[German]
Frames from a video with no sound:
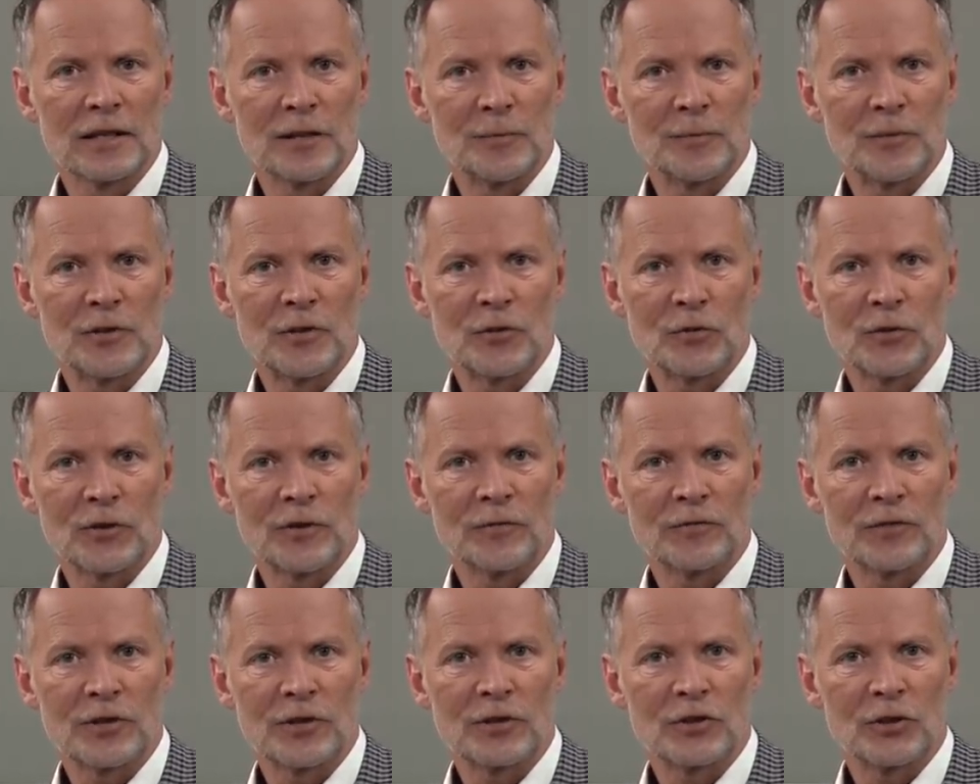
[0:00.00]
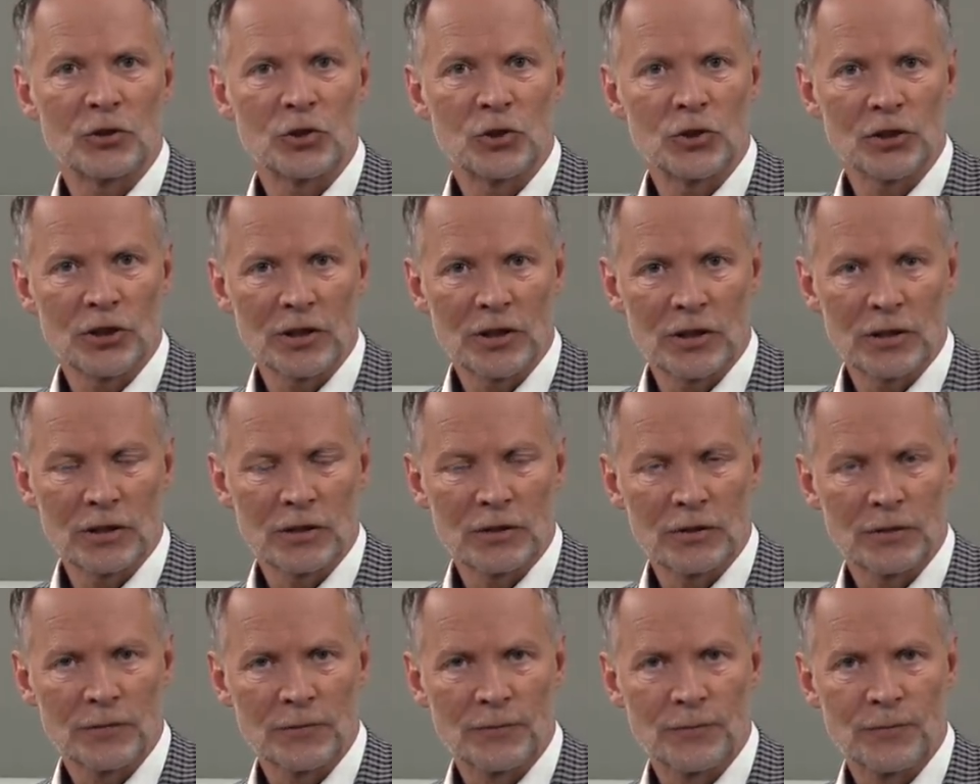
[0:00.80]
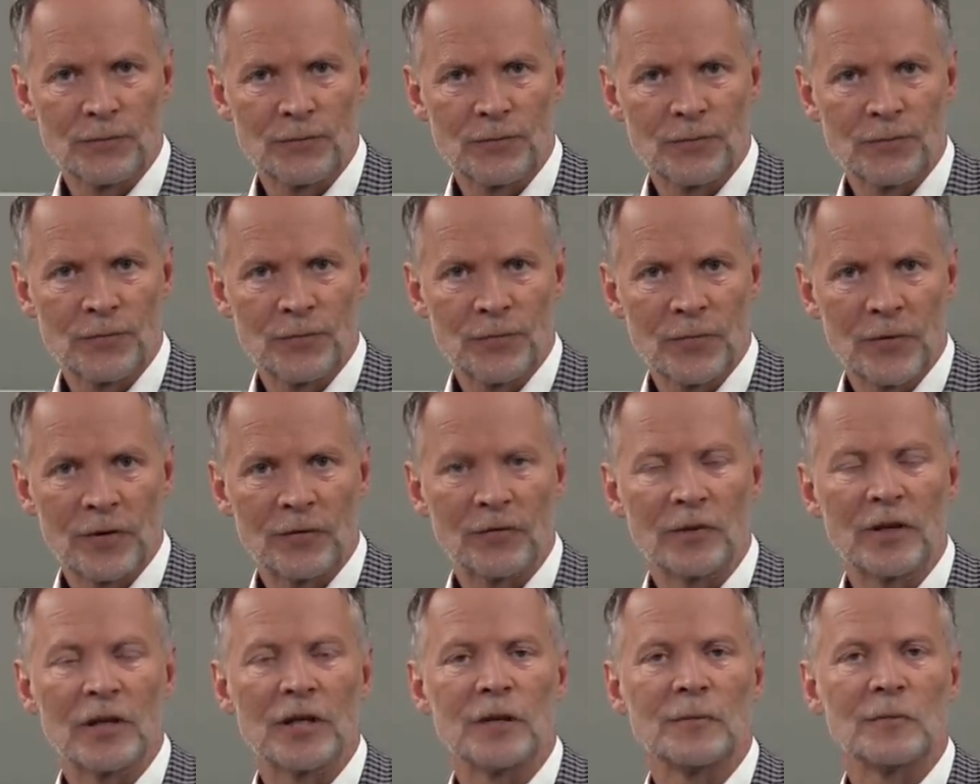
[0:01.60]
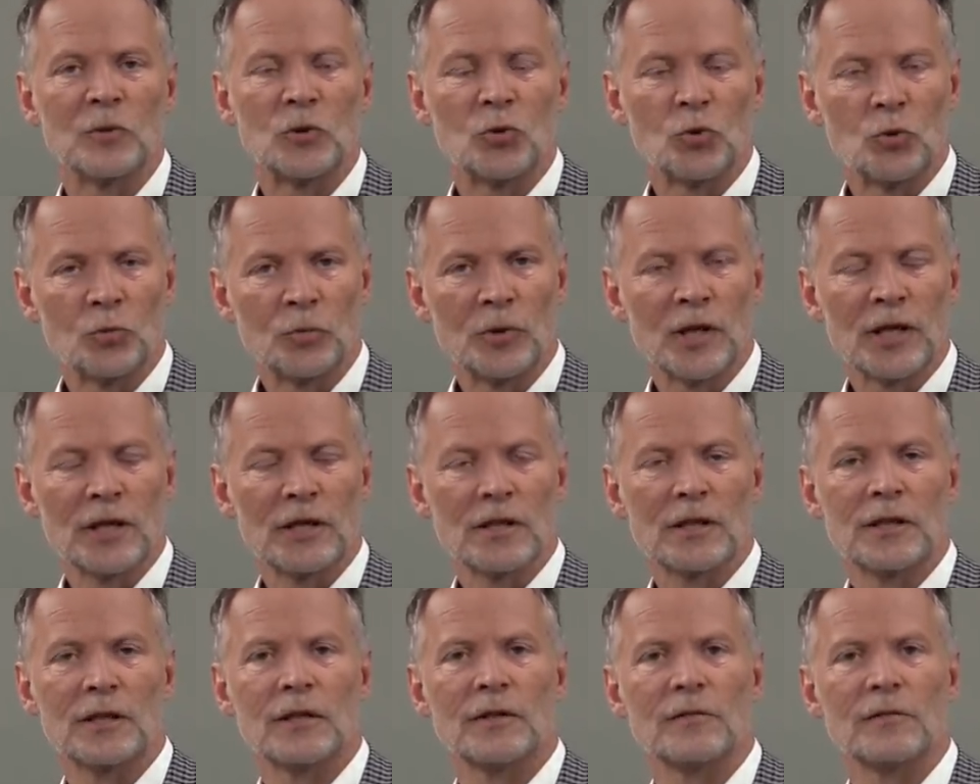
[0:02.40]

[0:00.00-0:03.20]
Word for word: dass mir so etwas geschieht? Wie er damit umgeht,